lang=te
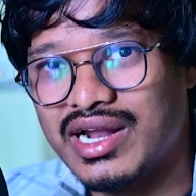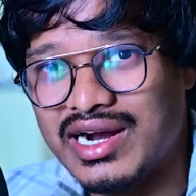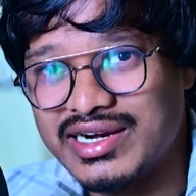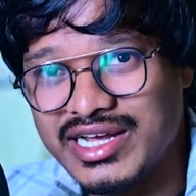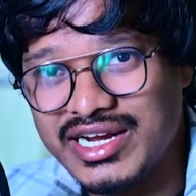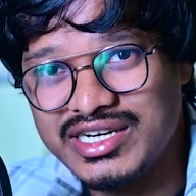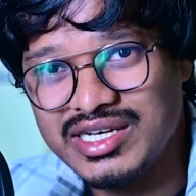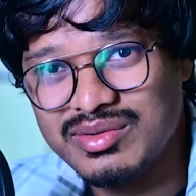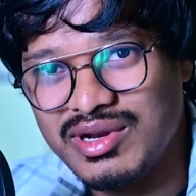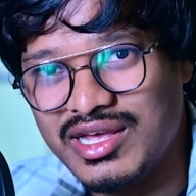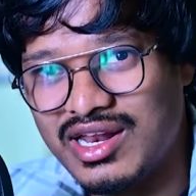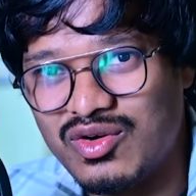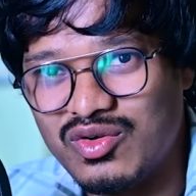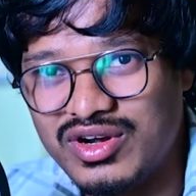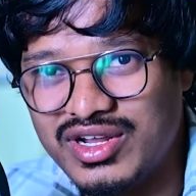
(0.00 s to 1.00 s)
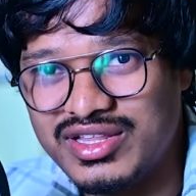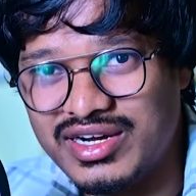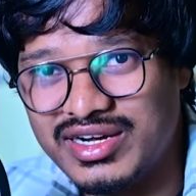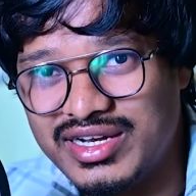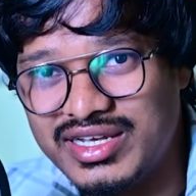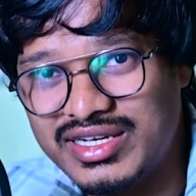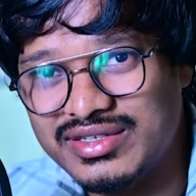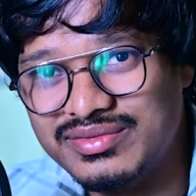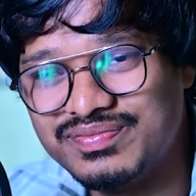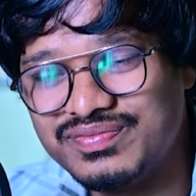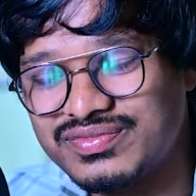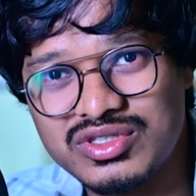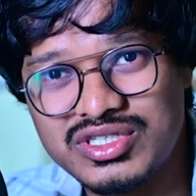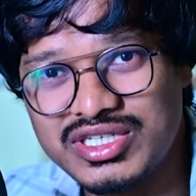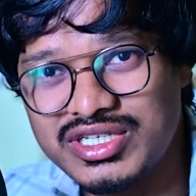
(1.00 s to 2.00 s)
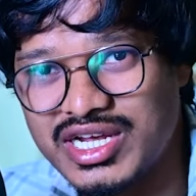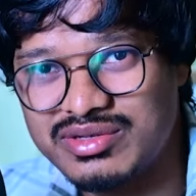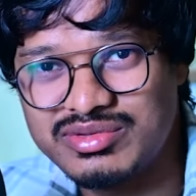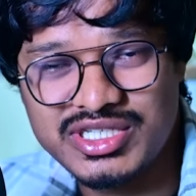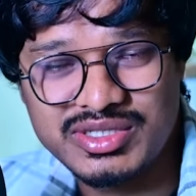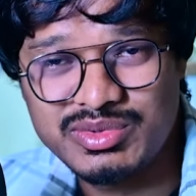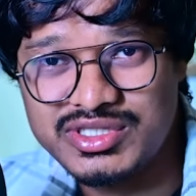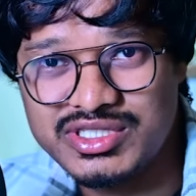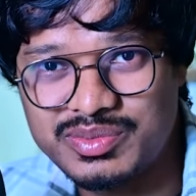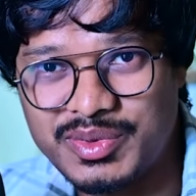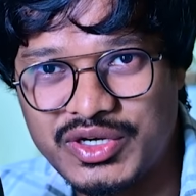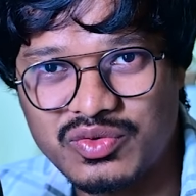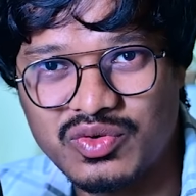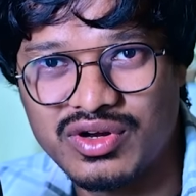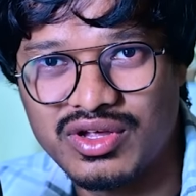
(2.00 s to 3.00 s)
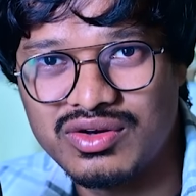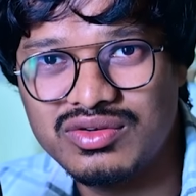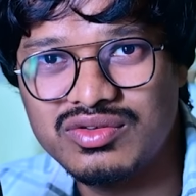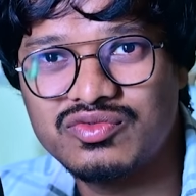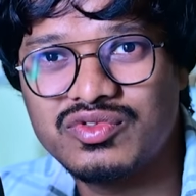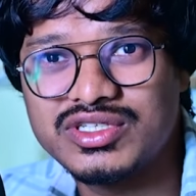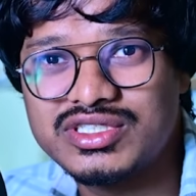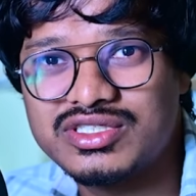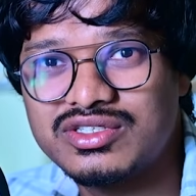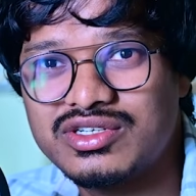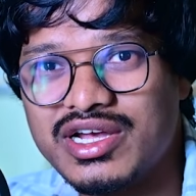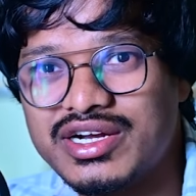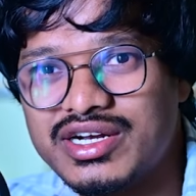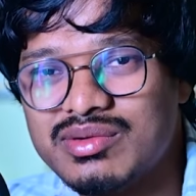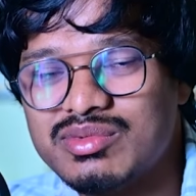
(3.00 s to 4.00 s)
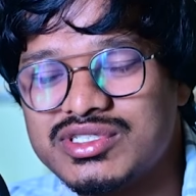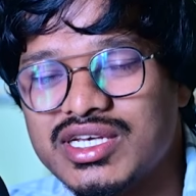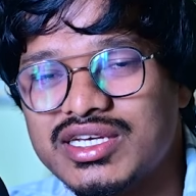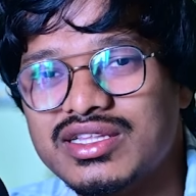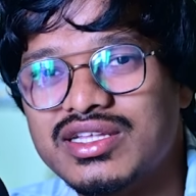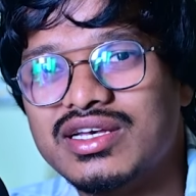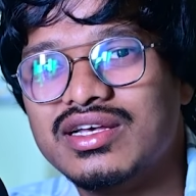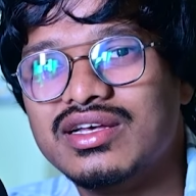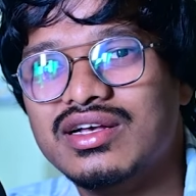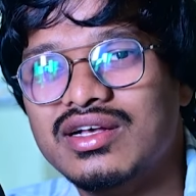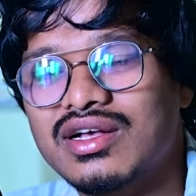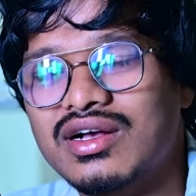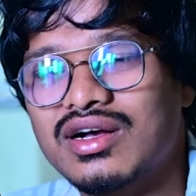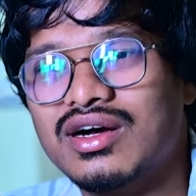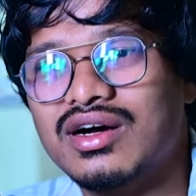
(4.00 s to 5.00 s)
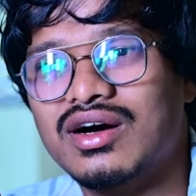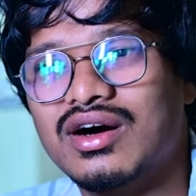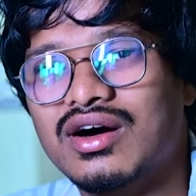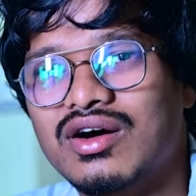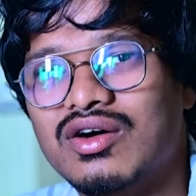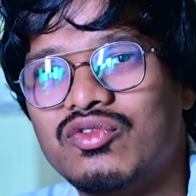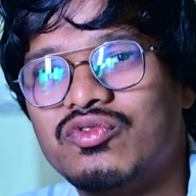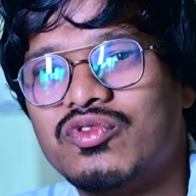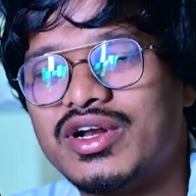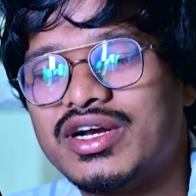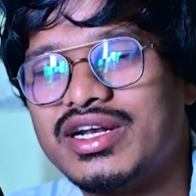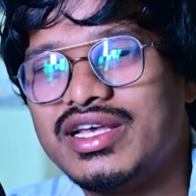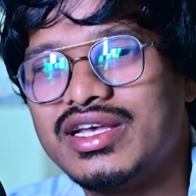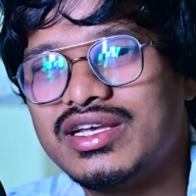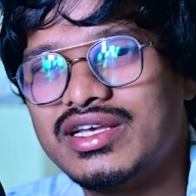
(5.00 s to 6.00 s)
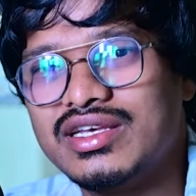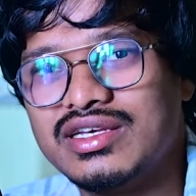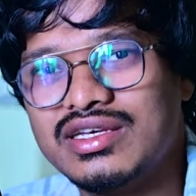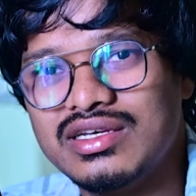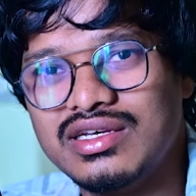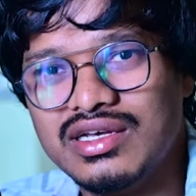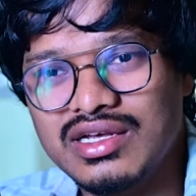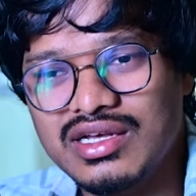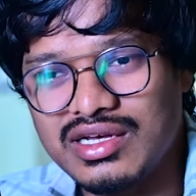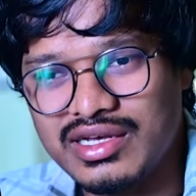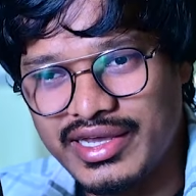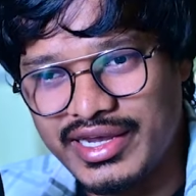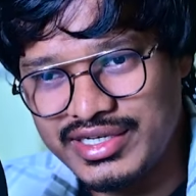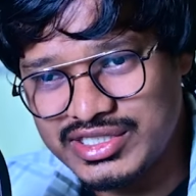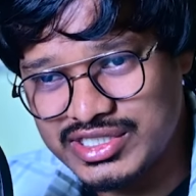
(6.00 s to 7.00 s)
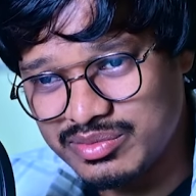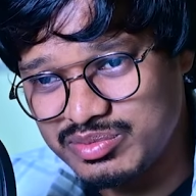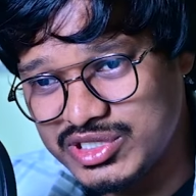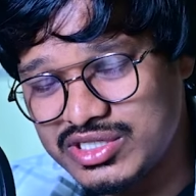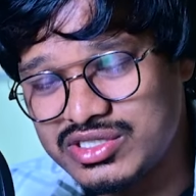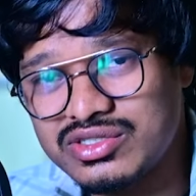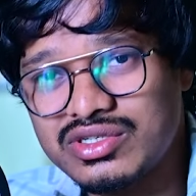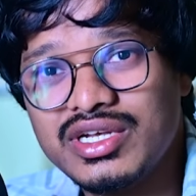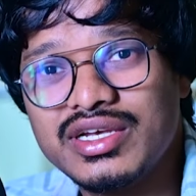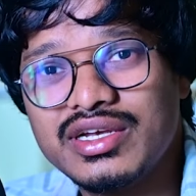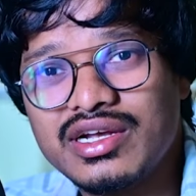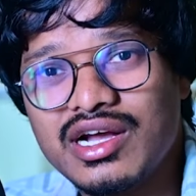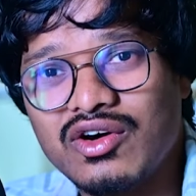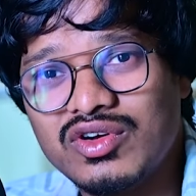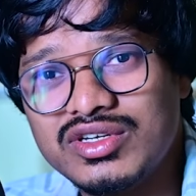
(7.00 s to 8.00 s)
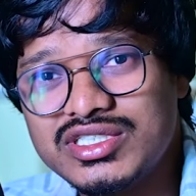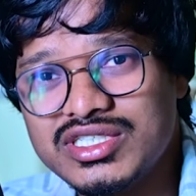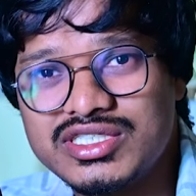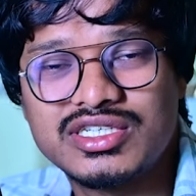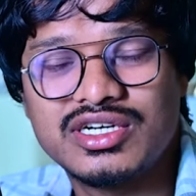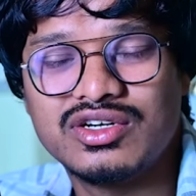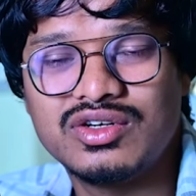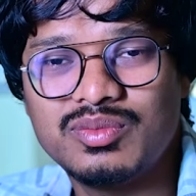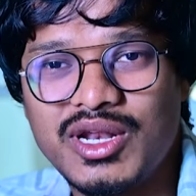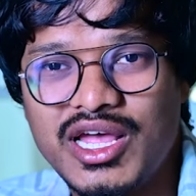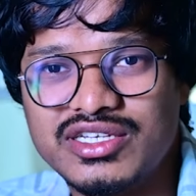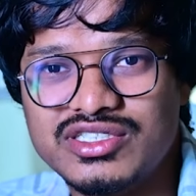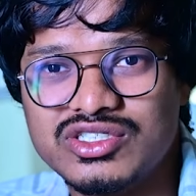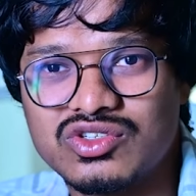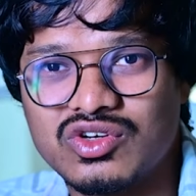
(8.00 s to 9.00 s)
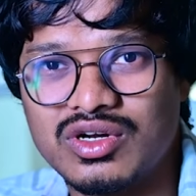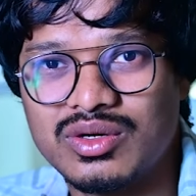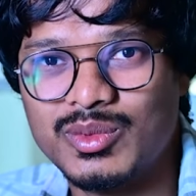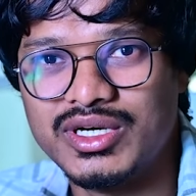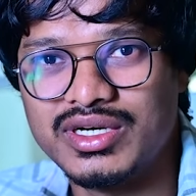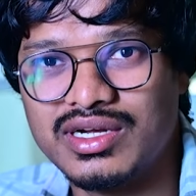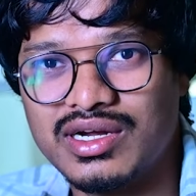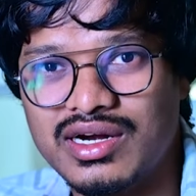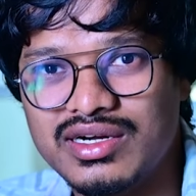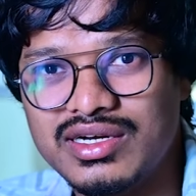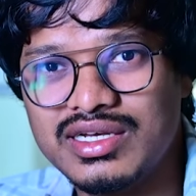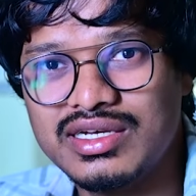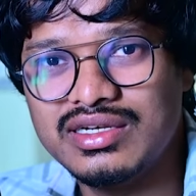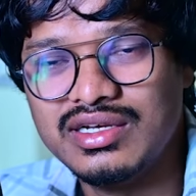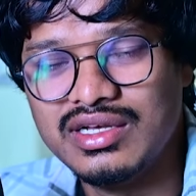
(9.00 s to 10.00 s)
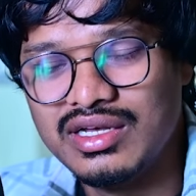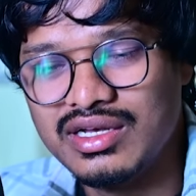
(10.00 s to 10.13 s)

నా టైం టేబుల్ ఎలా ఉండేదంటే త్రీ టైం టేబుల్స్ పెట్టుకున్నాను ఫస్ట్ టైం టేబుల్స్ అయితే ఫర్ డేకి ఎయిట్ సబ్జెక్ట్స్ని కవర్ చేసేటట్టు ప్లాన్ చేసుకున్నాను అనమాట అంటే